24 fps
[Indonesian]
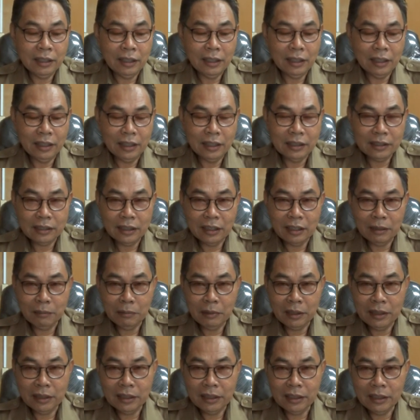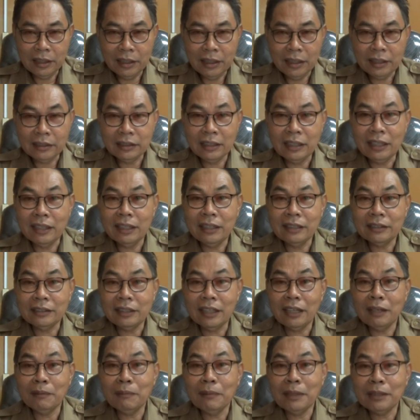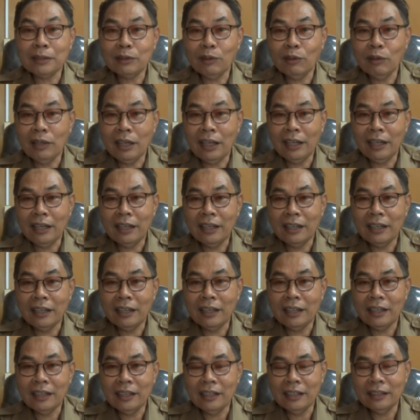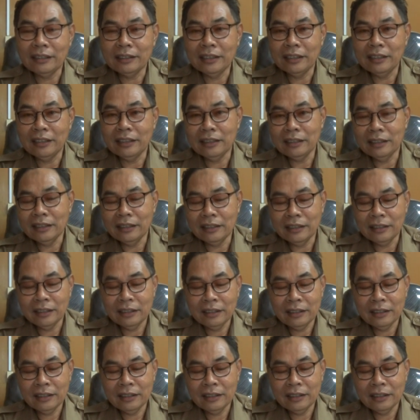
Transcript: ada SK kepala dinas dan ada SK kepala sekolah nah, jadi